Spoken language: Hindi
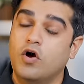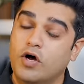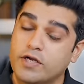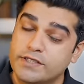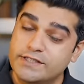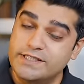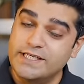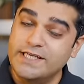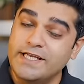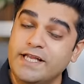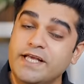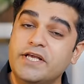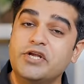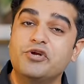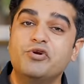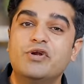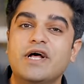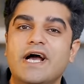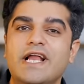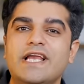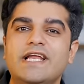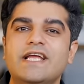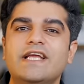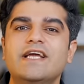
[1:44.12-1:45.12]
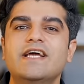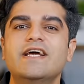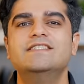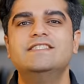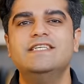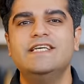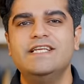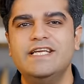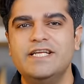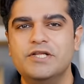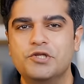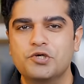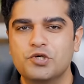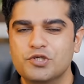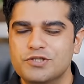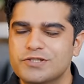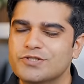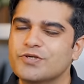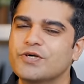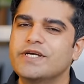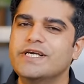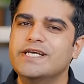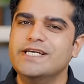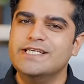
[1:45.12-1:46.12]
और चीनी क्यों डाली चीनी दो
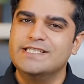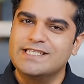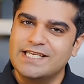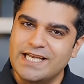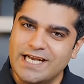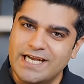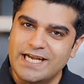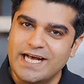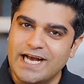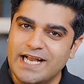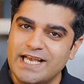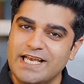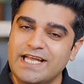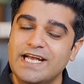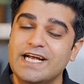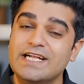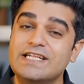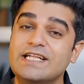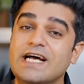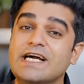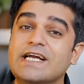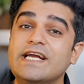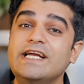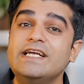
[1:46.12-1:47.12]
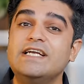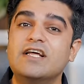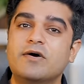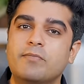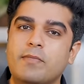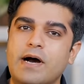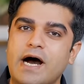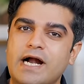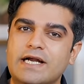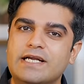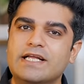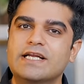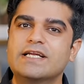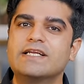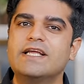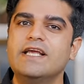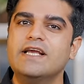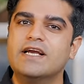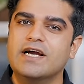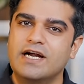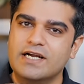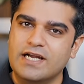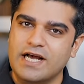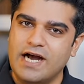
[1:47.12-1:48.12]
दोस्तों इसलिए डाली है ताकि टमाटर की
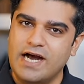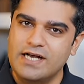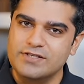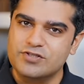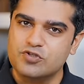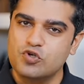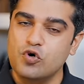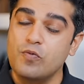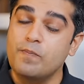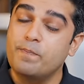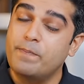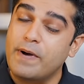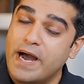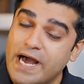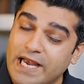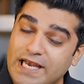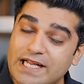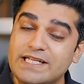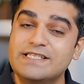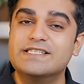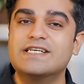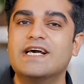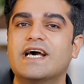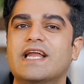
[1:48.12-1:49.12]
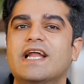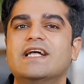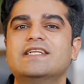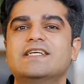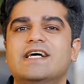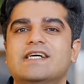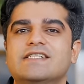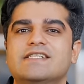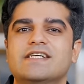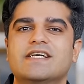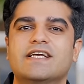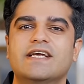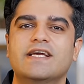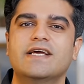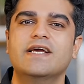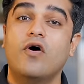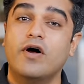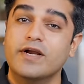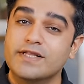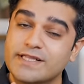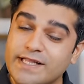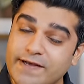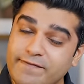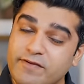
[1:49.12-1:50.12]
खटास को बैलेंस करा जा सके
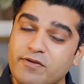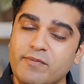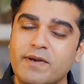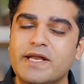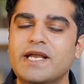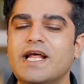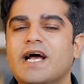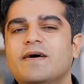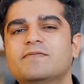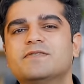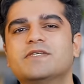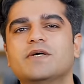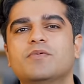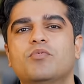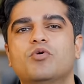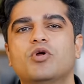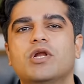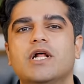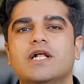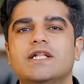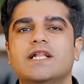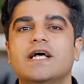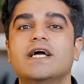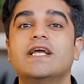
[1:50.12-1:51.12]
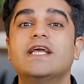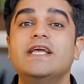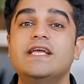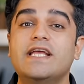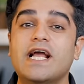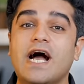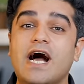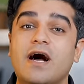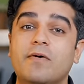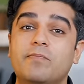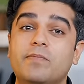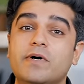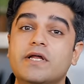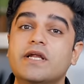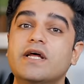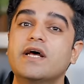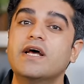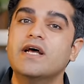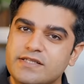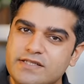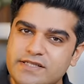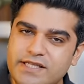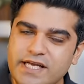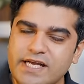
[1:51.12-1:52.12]
और तभी मैंने आपसे बोला था कि यहाँ पर
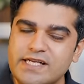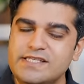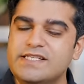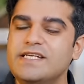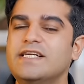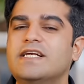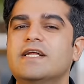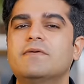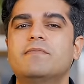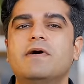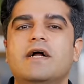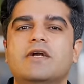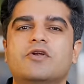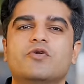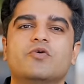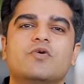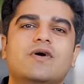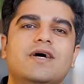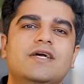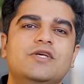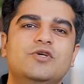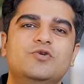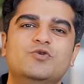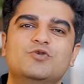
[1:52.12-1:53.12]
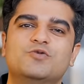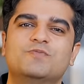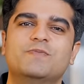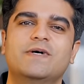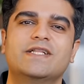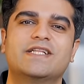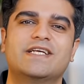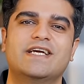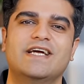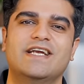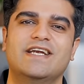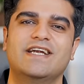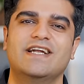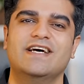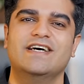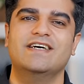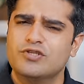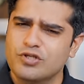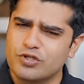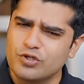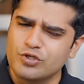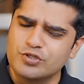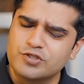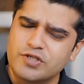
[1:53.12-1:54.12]
देसी टमाटरों का यूज मत करना
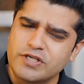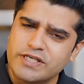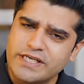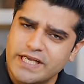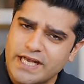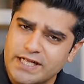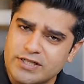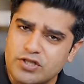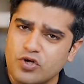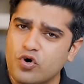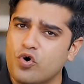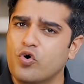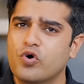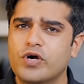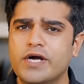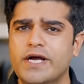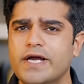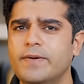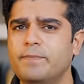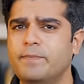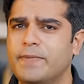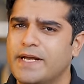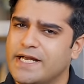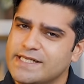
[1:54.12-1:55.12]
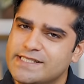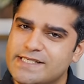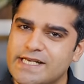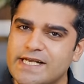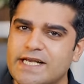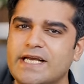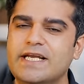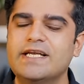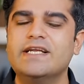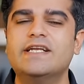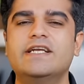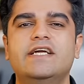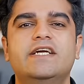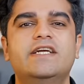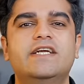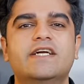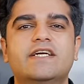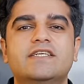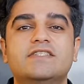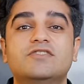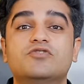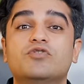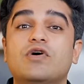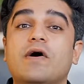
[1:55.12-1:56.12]
तो दोस्तों ये तो हो गए बेसिक
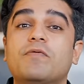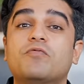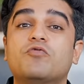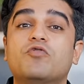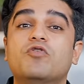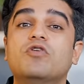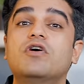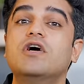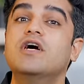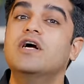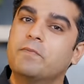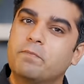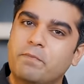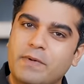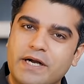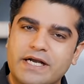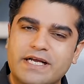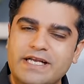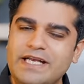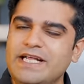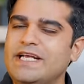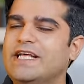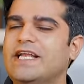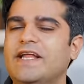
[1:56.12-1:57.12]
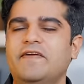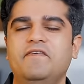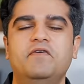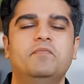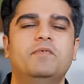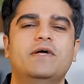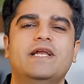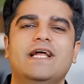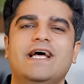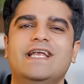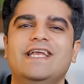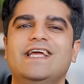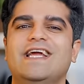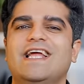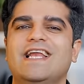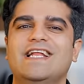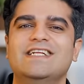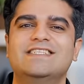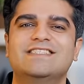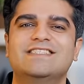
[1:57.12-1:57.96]
इंग्रेडिएंट्स जो आपको मखनी ग्रेवी बनाने के लिए